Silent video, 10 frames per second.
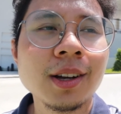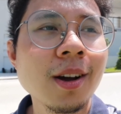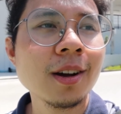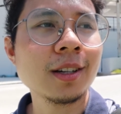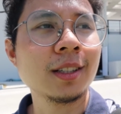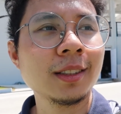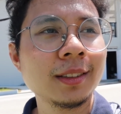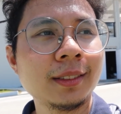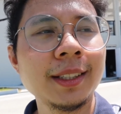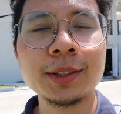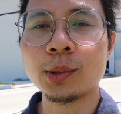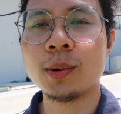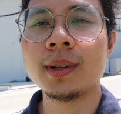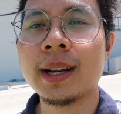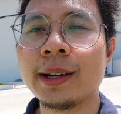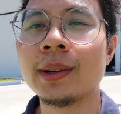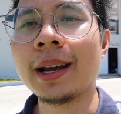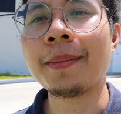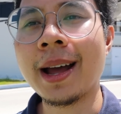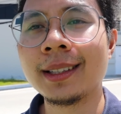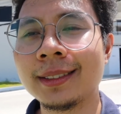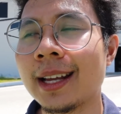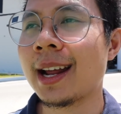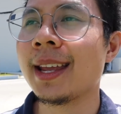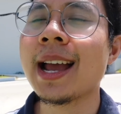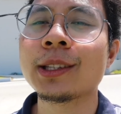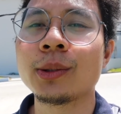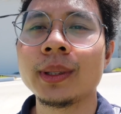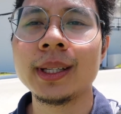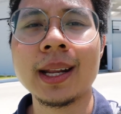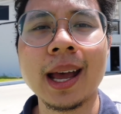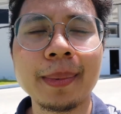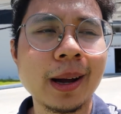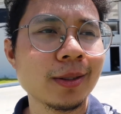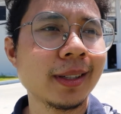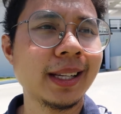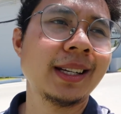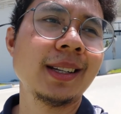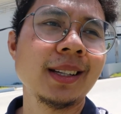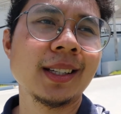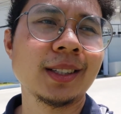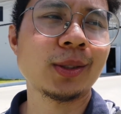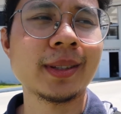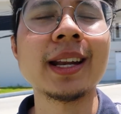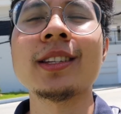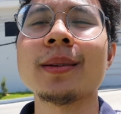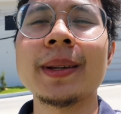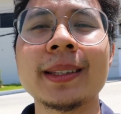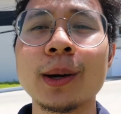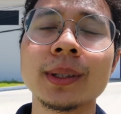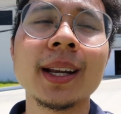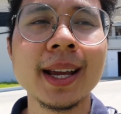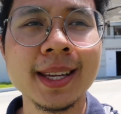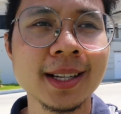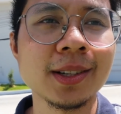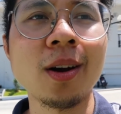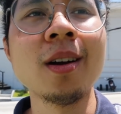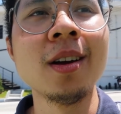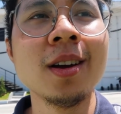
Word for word: ก็ที่ศูนย์อนุรักษ์พันธุ์สัตว์หายากตรงนี้นะครับเขาจะเน้นส่วนใหญ่แล้วจะเป็นเต่าทะเลเยอะเนาะ